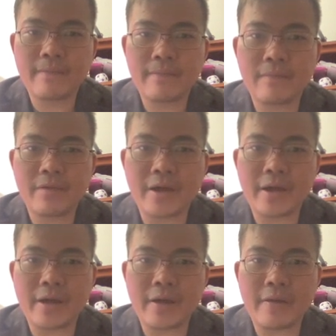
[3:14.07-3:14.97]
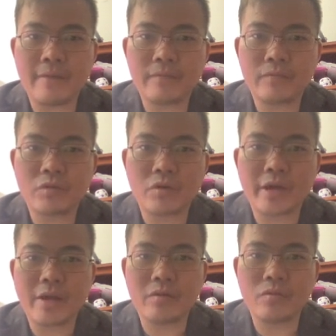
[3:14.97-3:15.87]
và tố
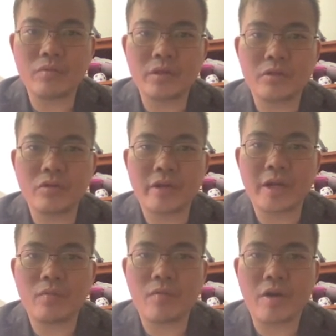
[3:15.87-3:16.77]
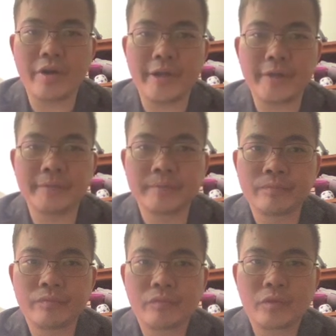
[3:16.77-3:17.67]
cáo cũng như tố cáo ông Võ Hằng Yên
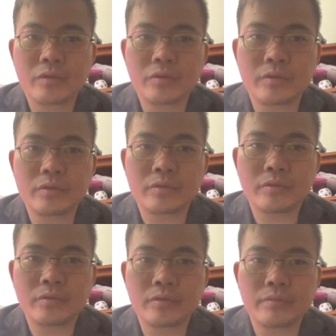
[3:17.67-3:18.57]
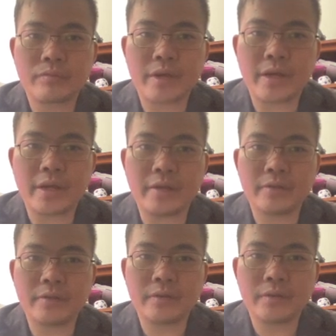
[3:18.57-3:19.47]
mà
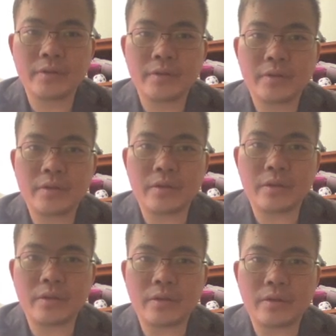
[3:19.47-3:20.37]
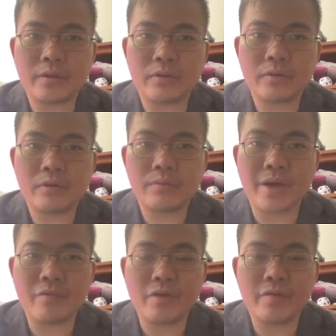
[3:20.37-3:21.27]
à,
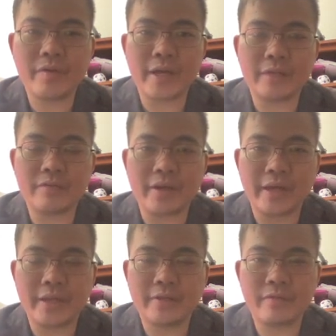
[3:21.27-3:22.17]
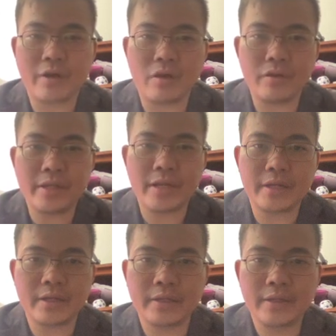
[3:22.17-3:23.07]
bà Nguyễn Phương Hằng phản ánh và họ đã nhận
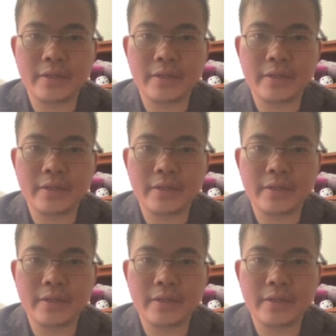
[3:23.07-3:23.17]
đơn